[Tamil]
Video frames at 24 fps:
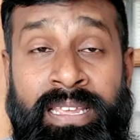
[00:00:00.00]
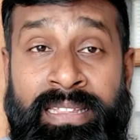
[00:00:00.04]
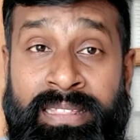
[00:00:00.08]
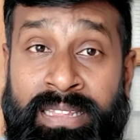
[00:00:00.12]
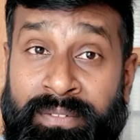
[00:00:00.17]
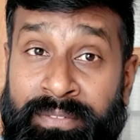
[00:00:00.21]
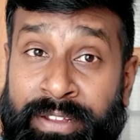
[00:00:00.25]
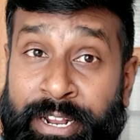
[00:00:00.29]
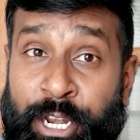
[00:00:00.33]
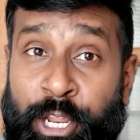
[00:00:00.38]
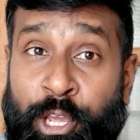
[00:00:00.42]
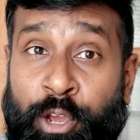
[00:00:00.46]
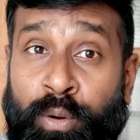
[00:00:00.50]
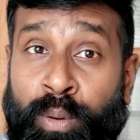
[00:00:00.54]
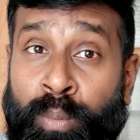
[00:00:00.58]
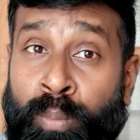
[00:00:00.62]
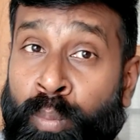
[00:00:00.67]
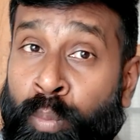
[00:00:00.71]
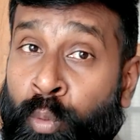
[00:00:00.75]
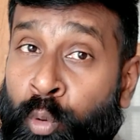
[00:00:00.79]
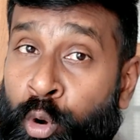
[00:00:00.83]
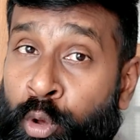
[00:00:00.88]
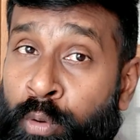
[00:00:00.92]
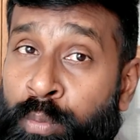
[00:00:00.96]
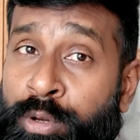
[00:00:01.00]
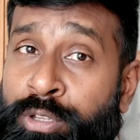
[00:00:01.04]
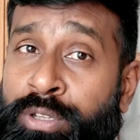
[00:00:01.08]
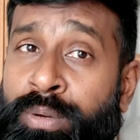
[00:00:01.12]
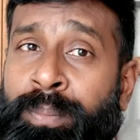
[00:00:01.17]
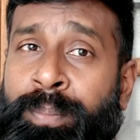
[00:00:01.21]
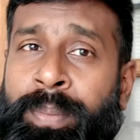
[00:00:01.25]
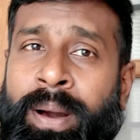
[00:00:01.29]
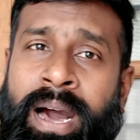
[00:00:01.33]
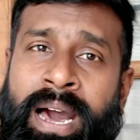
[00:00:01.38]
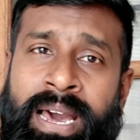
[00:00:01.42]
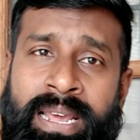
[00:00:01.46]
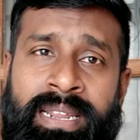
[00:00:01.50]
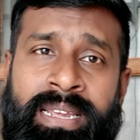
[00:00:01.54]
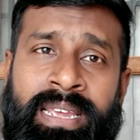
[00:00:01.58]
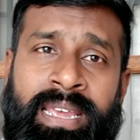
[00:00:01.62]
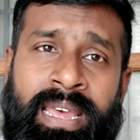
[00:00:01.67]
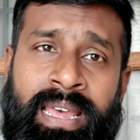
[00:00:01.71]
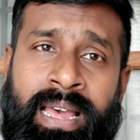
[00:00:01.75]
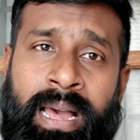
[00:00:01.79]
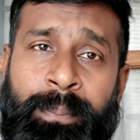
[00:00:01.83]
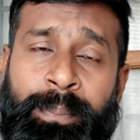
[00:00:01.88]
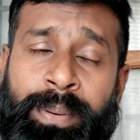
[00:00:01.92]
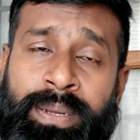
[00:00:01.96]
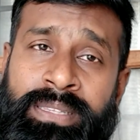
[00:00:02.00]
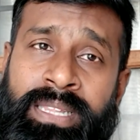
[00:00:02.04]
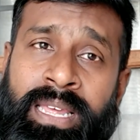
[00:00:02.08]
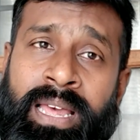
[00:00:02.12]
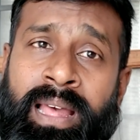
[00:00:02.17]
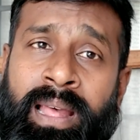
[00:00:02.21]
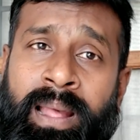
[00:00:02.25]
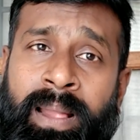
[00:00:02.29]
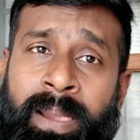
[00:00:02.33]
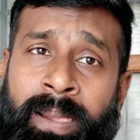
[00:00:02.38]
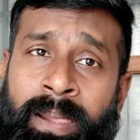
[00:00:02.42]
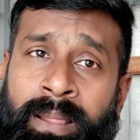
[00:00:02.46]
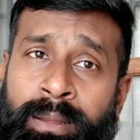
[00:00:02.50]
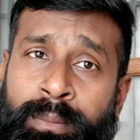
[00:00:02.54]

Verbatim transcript: இந்த வீடியோவை முழுவதும் பாருங்கள் அப்போ தான்